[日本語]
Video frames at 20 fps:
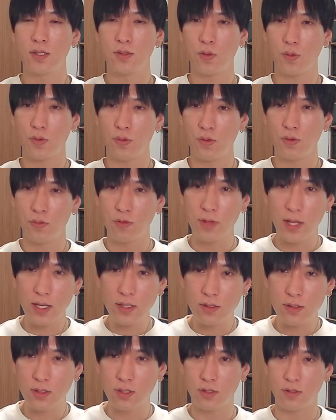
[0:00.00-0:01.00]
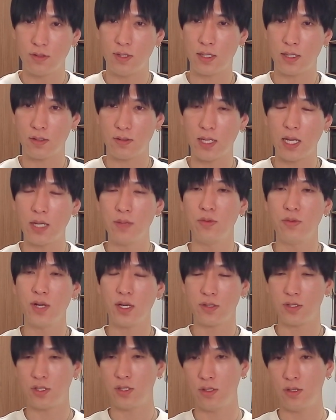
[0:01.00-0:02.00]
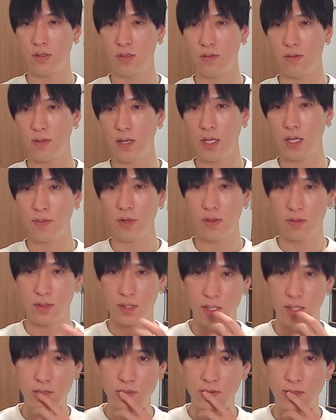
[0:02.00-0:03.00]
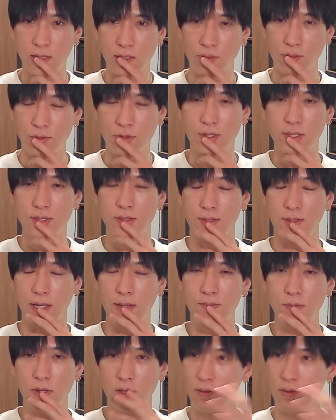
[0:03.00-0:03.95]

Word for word: 途方もなく急落、大暴落してるっていうのが今の現状だと思うんですよね。